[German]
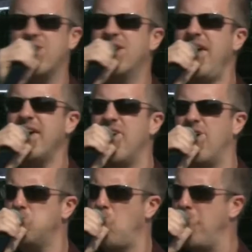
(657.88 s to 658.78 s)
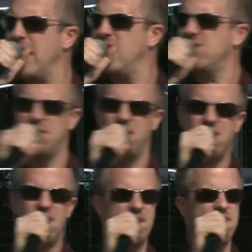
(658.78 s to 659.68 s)
Der Kläger hat bemängelt,
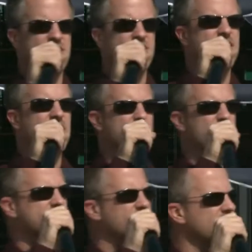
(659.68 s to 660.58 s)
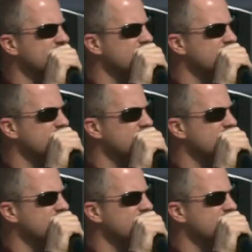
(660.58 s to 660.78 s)
er hat gesagt, das kann ja wohl nicht sein,